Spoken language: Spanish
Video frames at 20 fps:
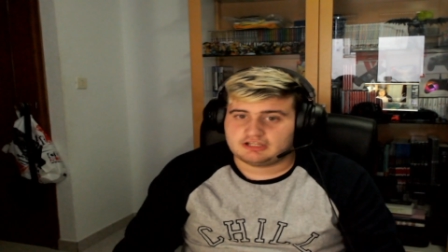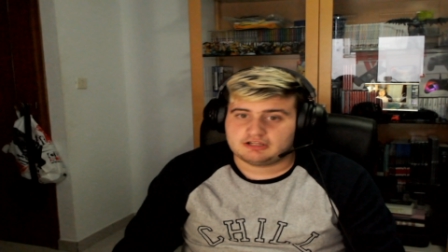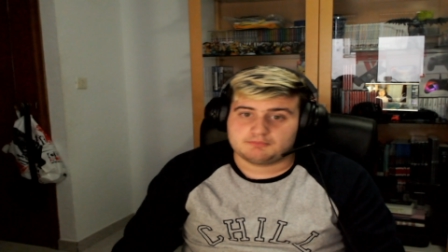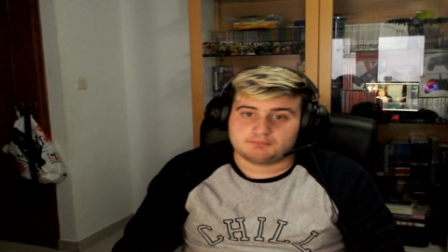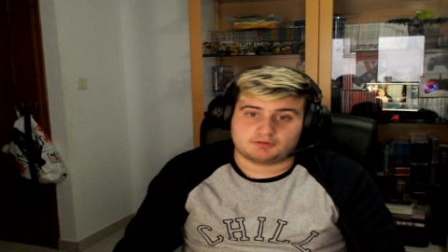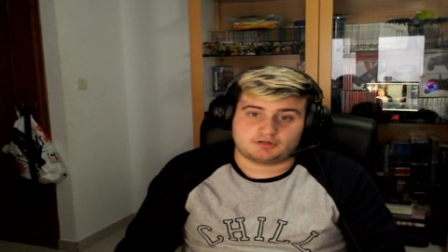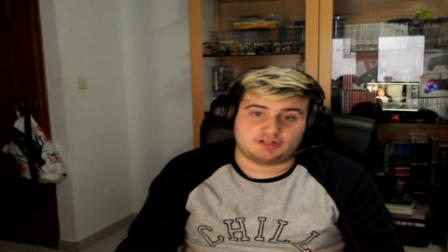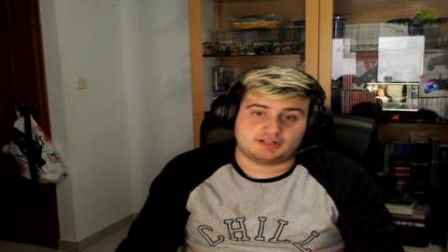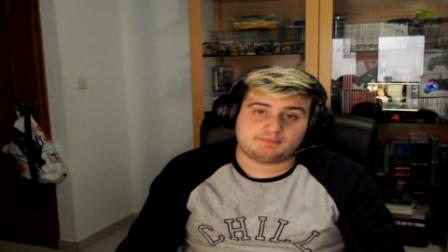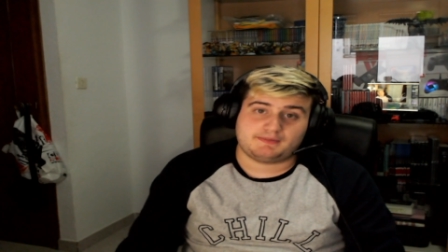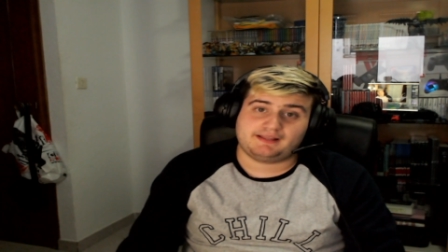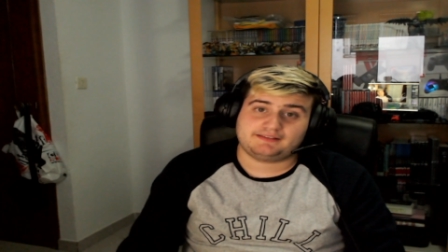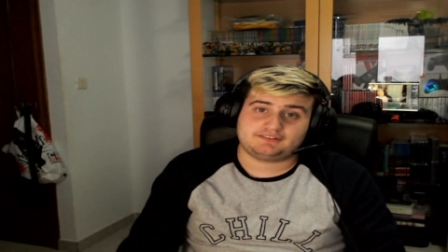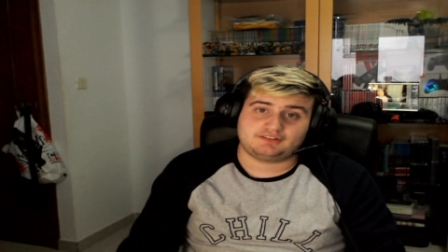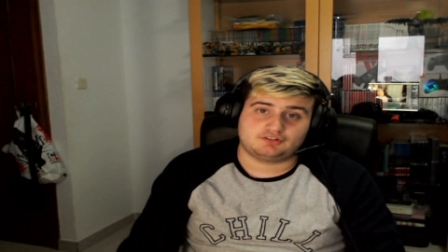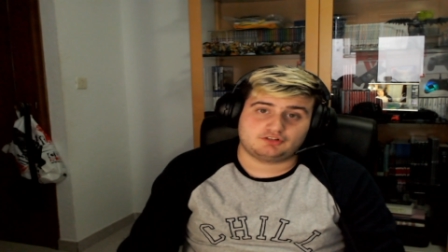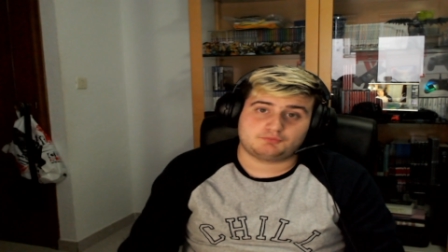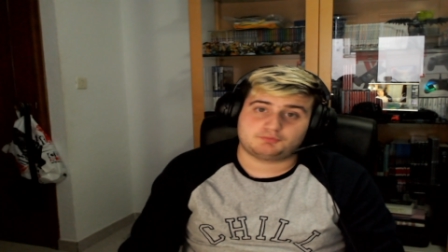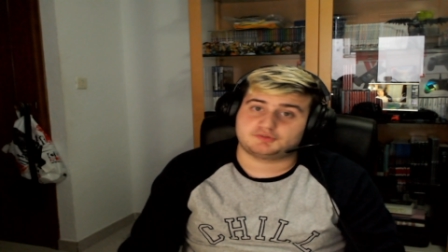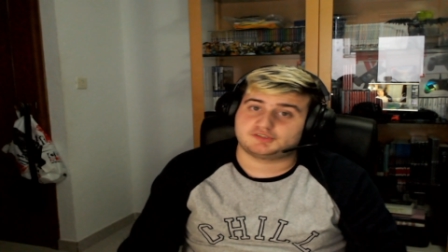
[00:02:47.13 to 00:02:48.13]
Por lo demás,
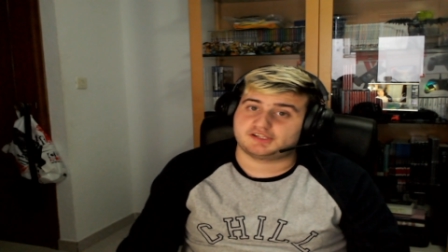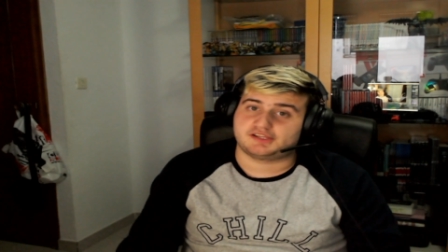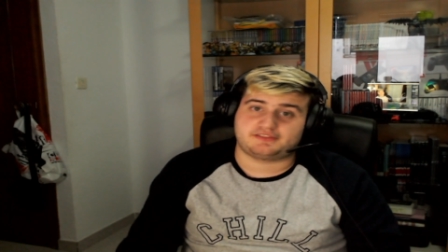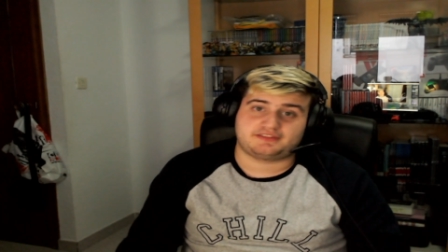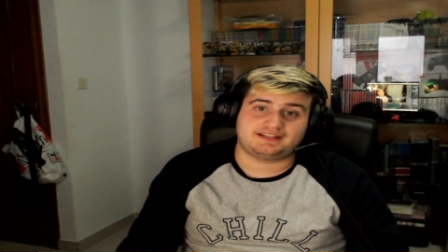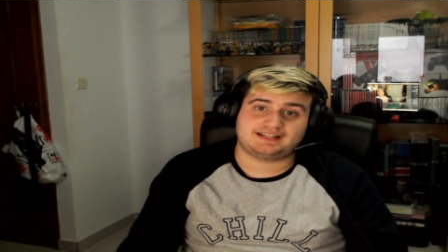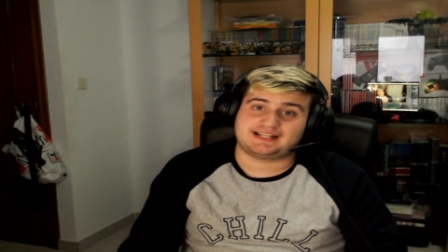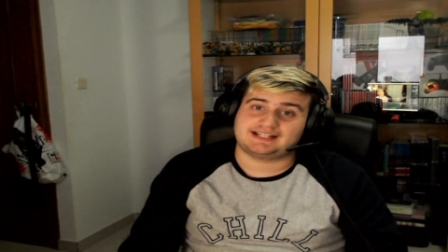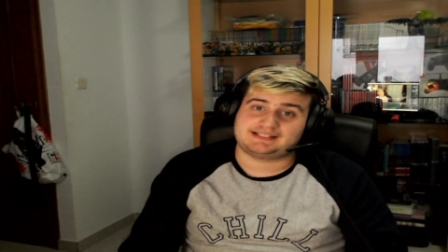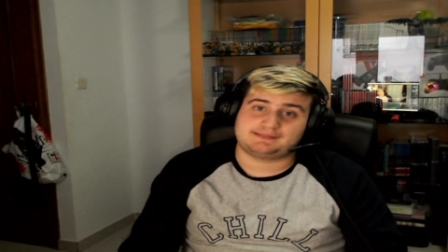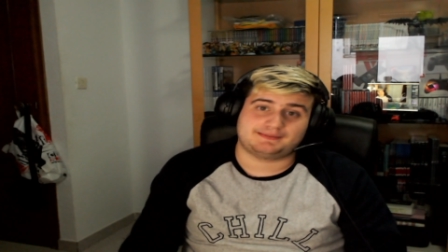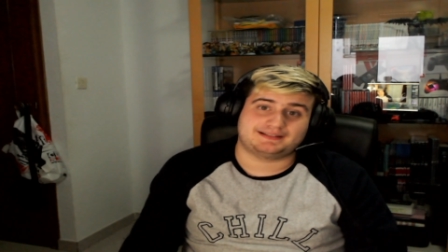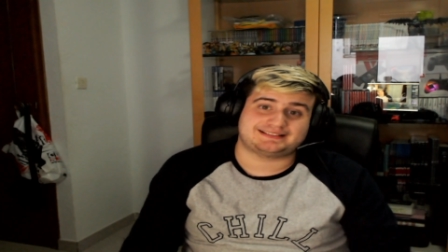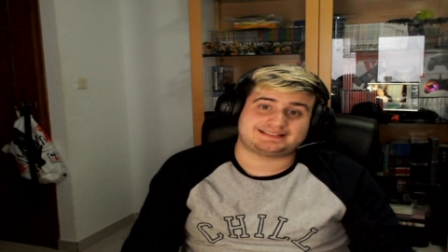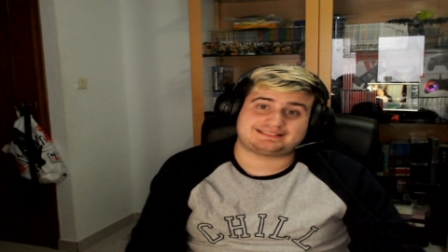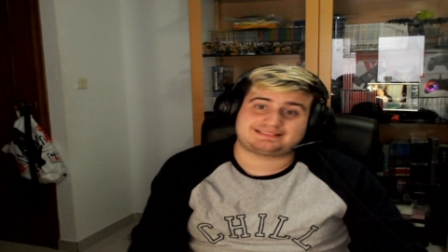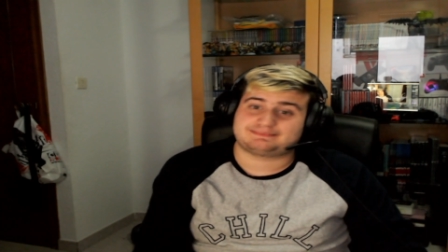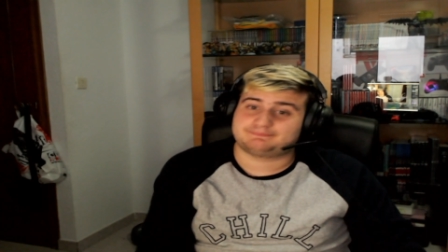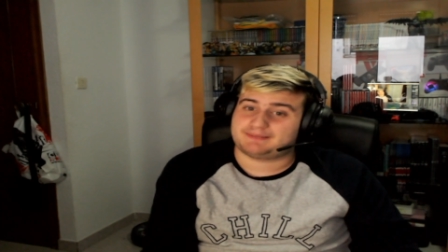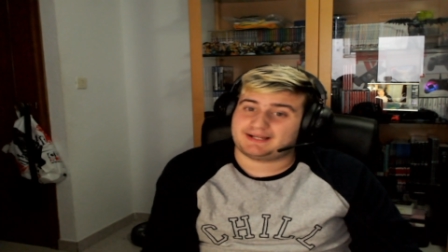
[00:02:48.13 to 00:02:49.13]
no puedo decir qué nivel
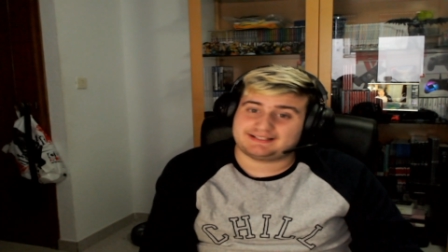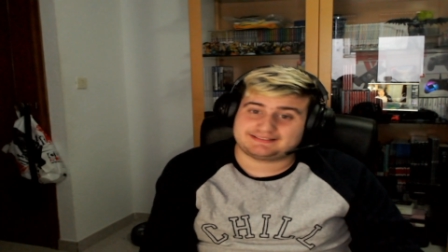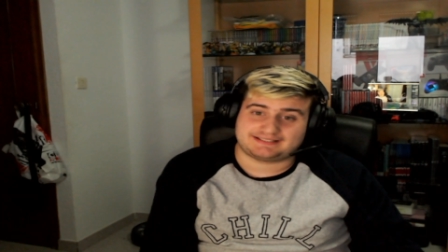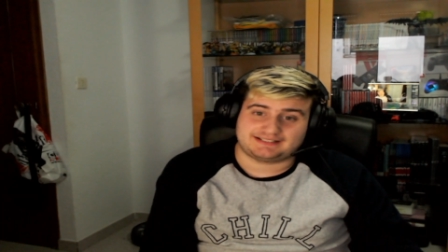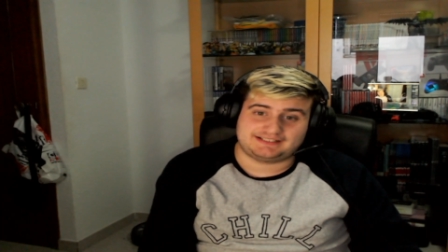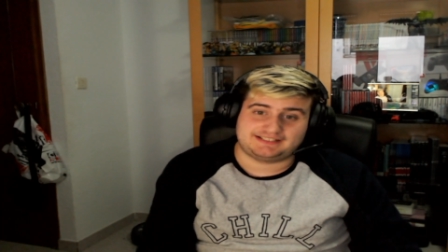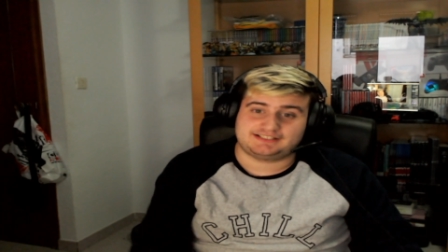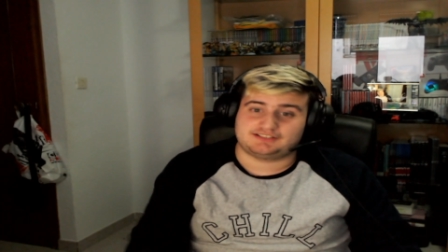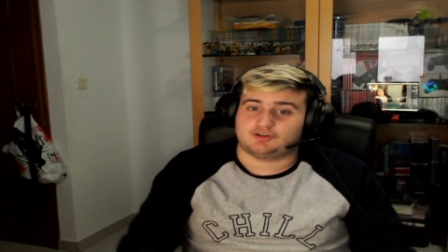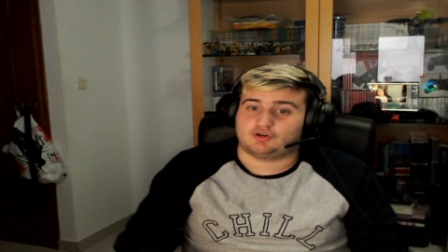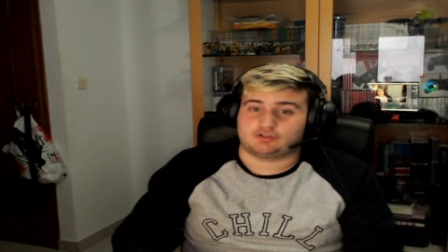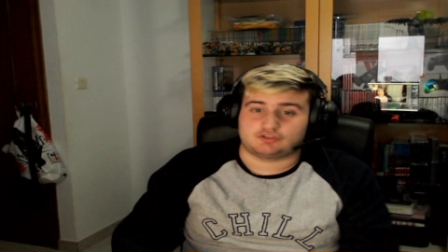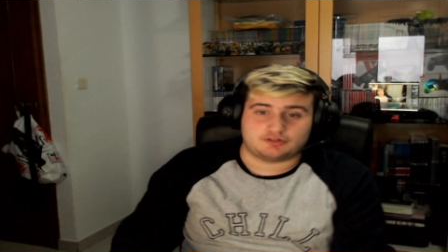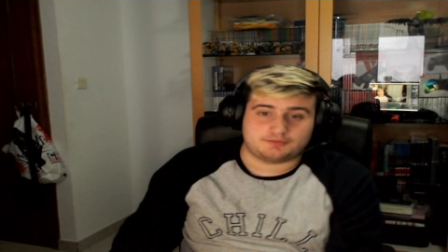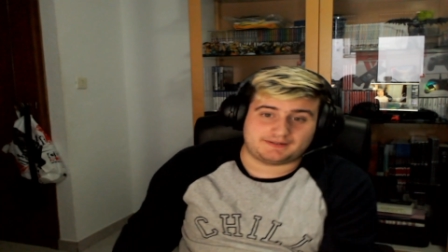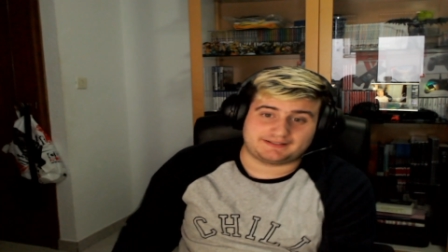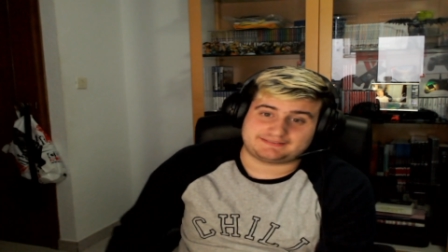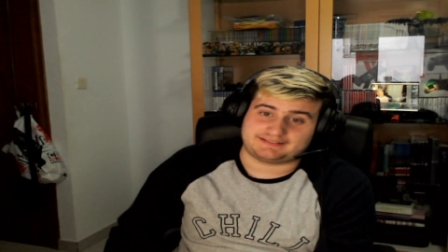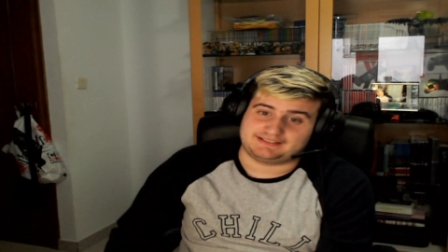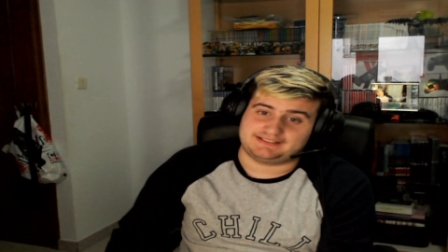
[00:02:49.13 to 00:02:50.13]
va a salir o no
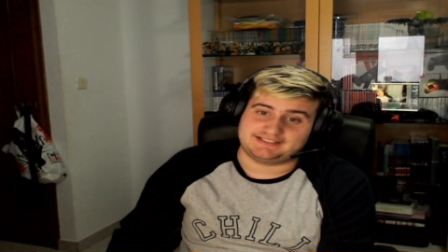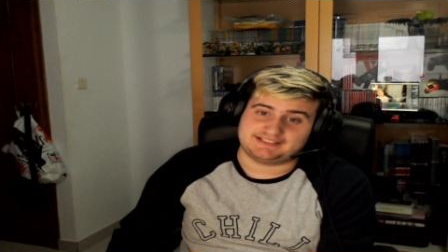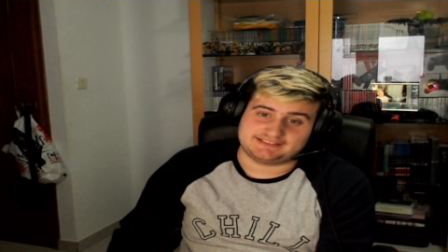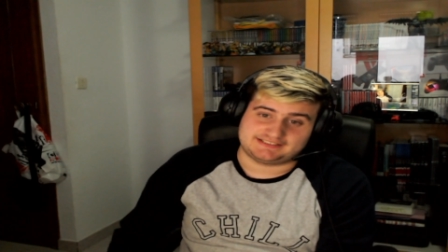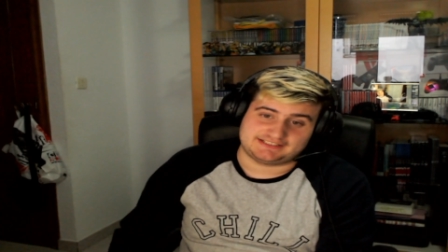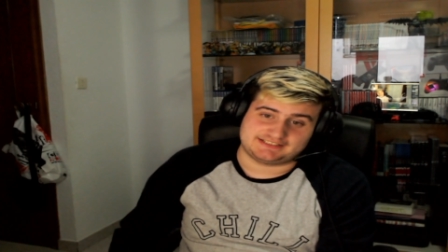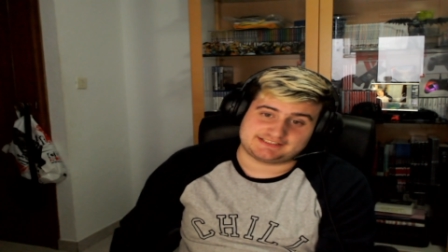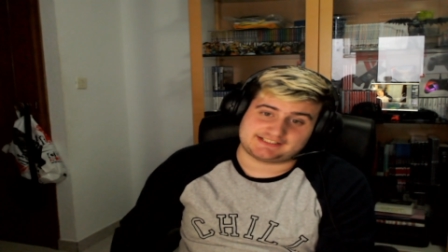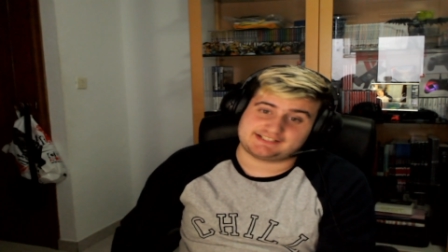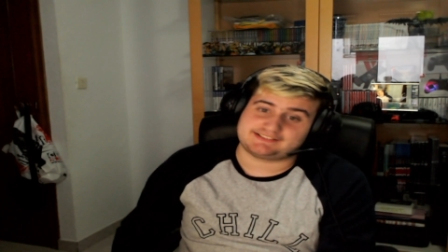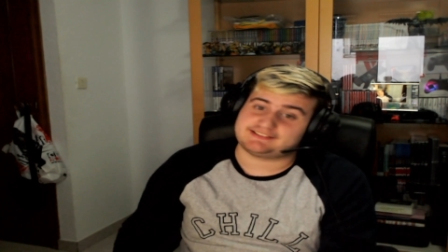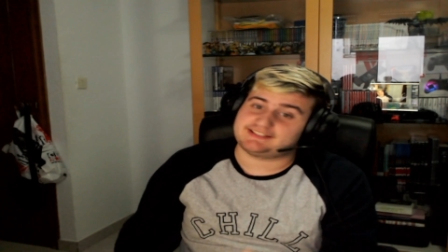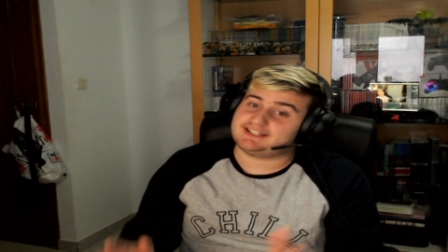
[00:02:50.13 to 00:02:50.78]
va a salir en el 3,